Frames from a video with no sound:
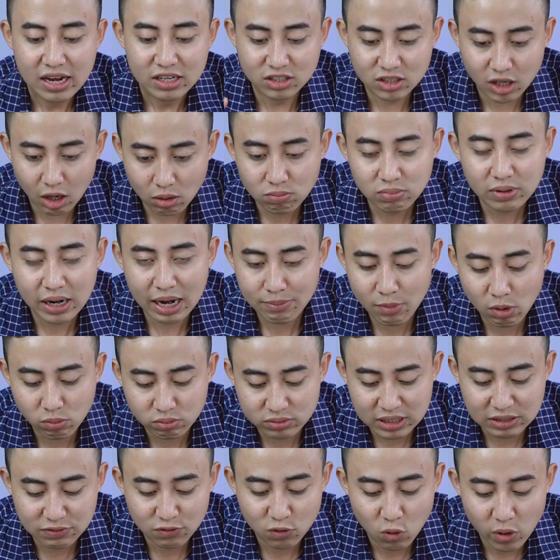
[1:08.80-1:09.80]
trong cái mục
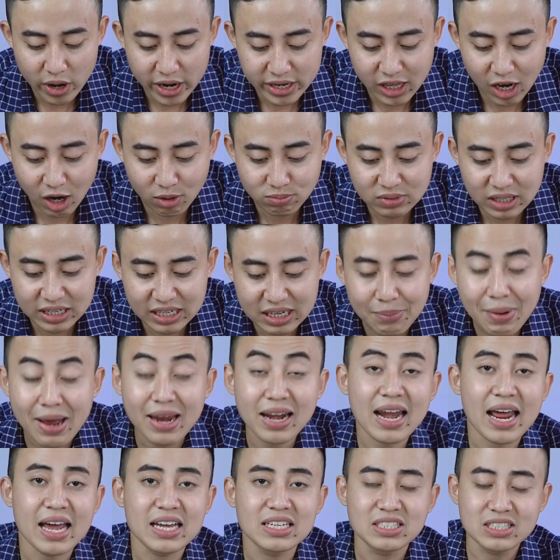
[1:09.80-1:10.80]
dịch vụ hệ thống thì các
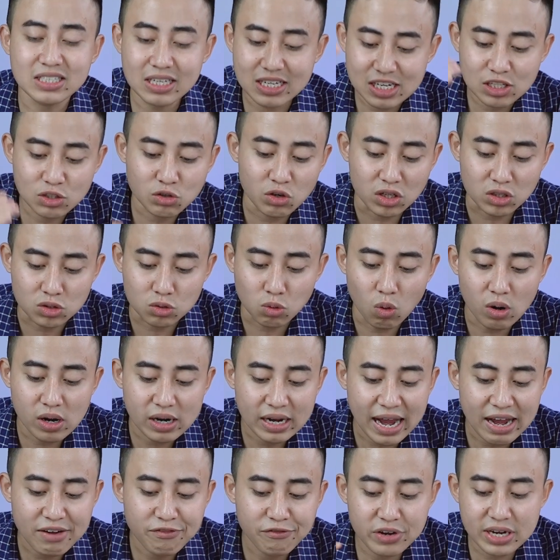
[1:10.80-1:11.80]
bạn lại di chuyển xuống
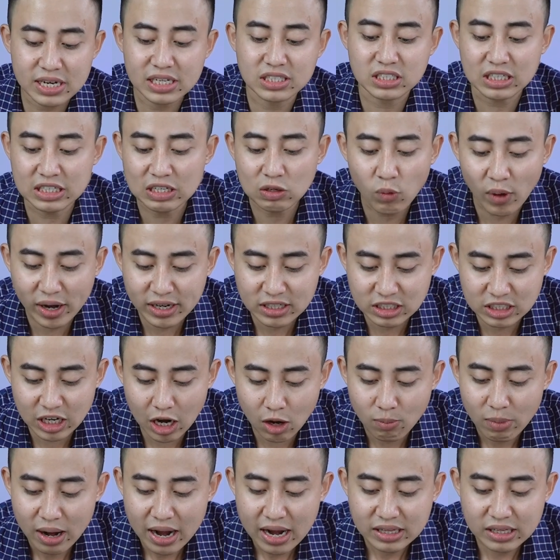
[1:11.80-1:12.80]
cái vị trí quan trọng